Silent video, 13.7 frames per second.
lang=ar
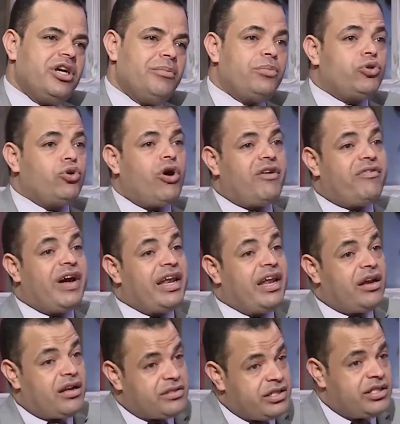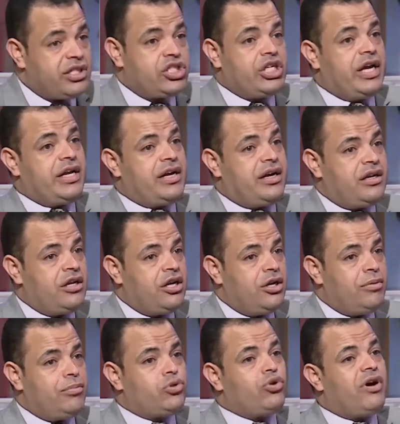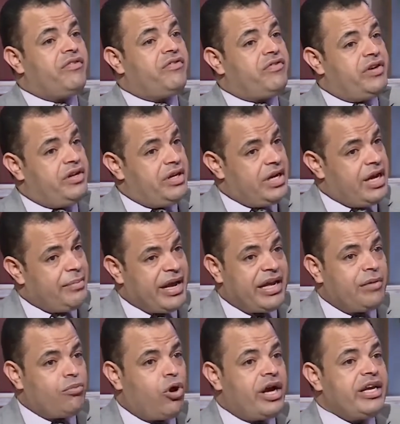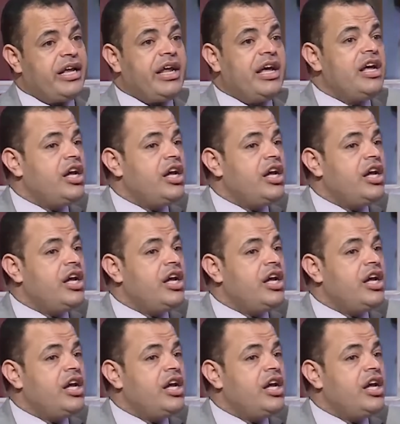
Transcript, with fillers: بتقف على ناصية الشارع بتقف في اماكن معينة